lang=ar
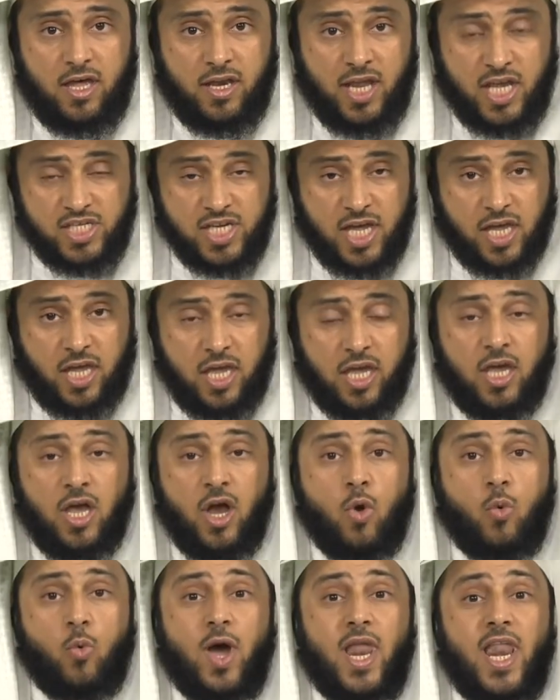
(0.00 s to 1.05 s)
نسقه
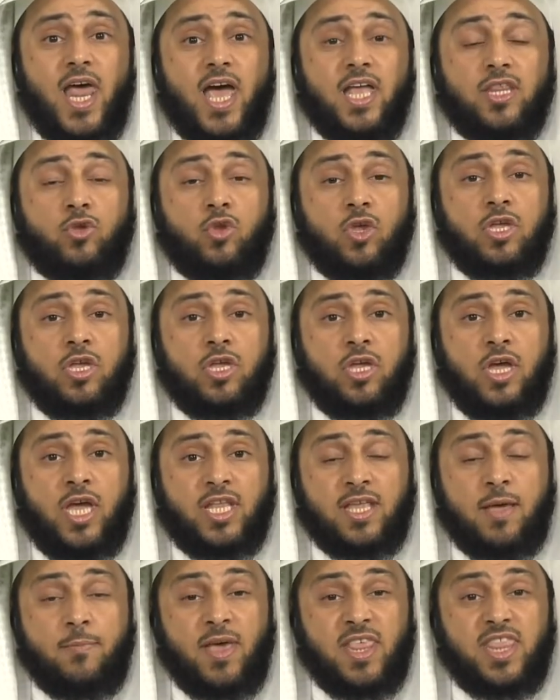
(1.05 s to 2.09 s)
ولا
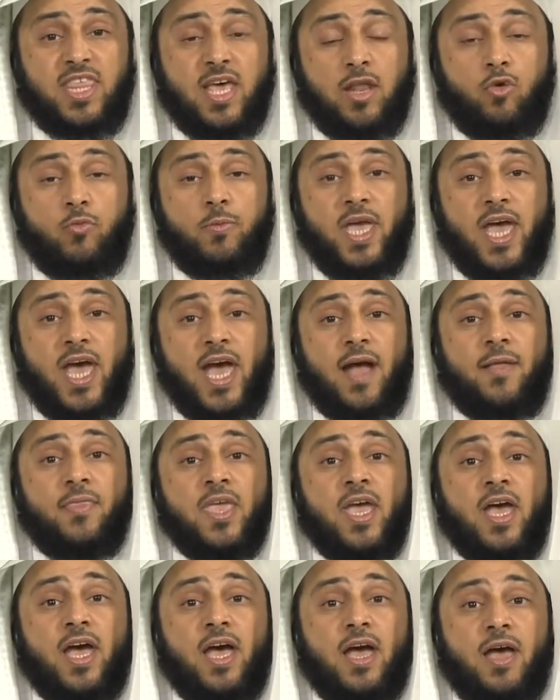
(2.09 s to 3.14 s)
يتمثل بها
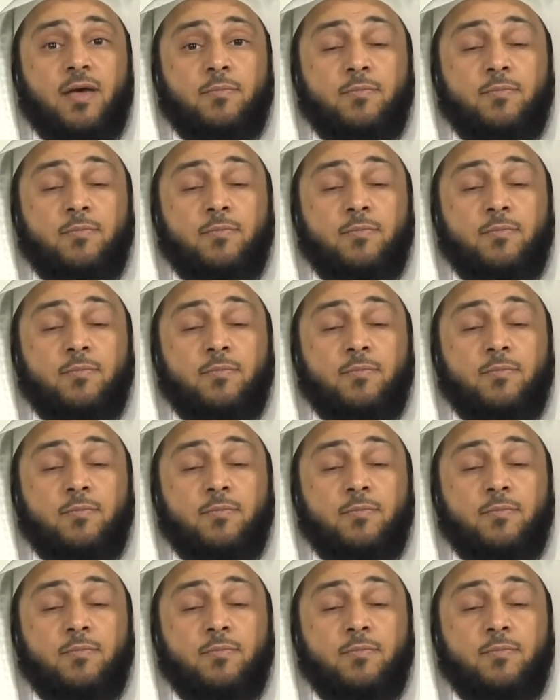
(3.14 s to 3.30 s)
آه،